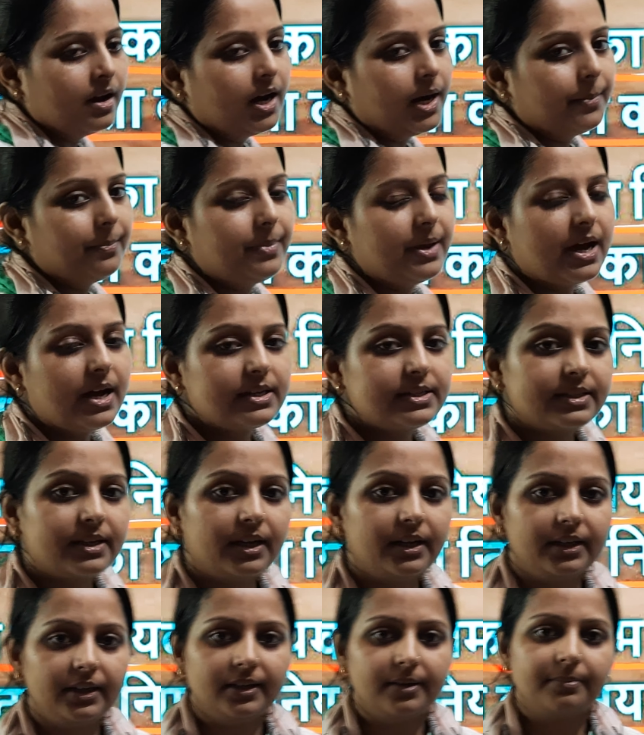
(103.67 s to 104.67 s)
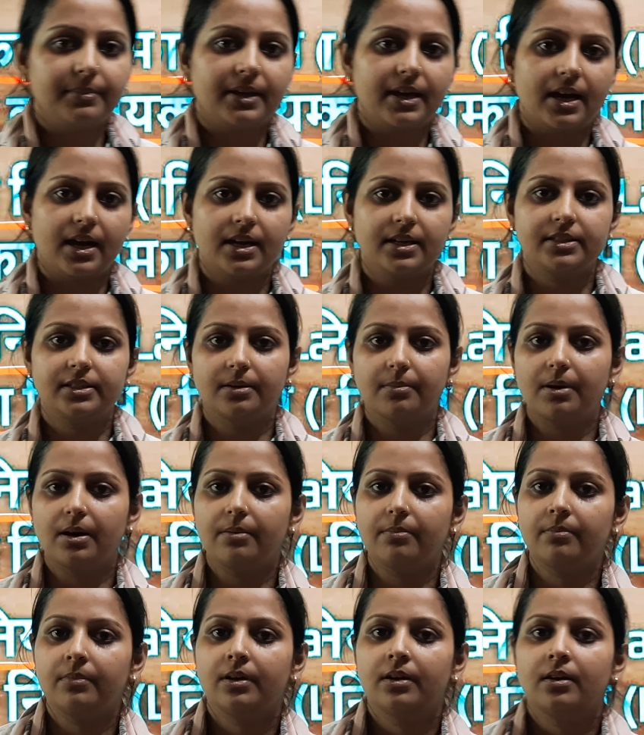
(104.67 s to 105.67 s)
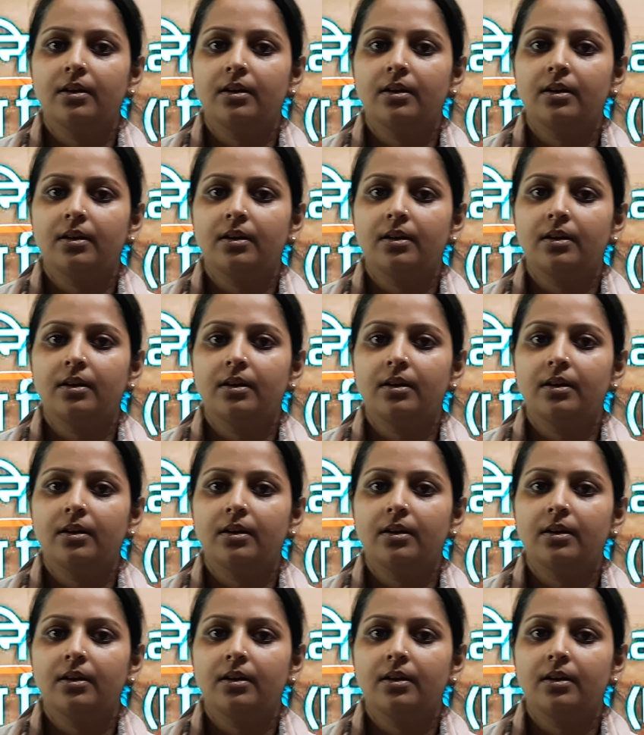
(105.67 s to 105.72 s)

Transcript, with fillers: अभ्यास का नियम क्या है जब हम